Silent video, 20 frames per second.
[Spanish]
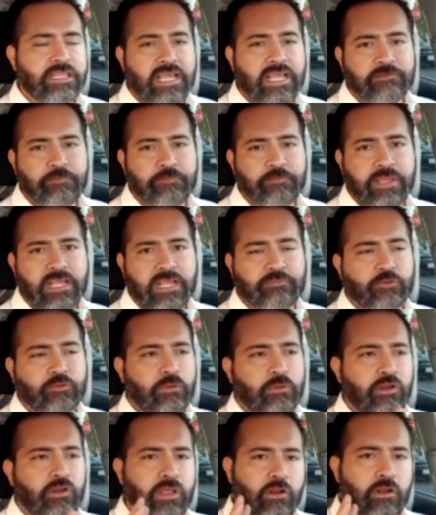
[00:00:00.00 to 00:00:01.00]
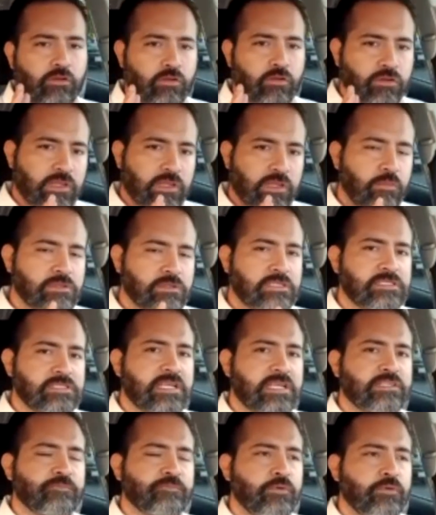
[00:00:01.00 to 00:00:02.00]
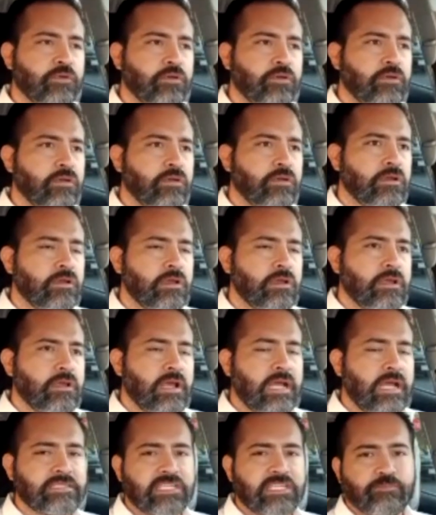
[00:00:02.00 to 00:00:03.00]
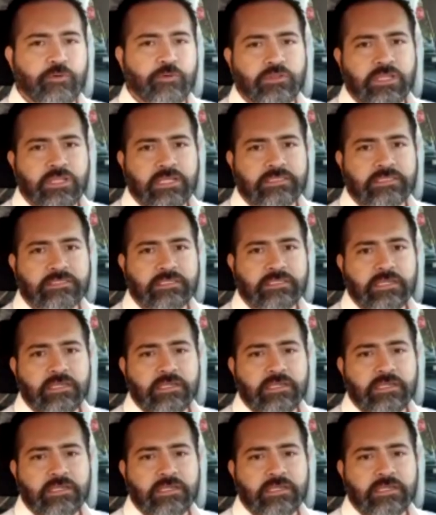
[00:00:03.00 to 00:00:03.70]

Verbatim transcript: 10 pies, pues bueno, ya lo cortamos a 6 por, a 6 por 3.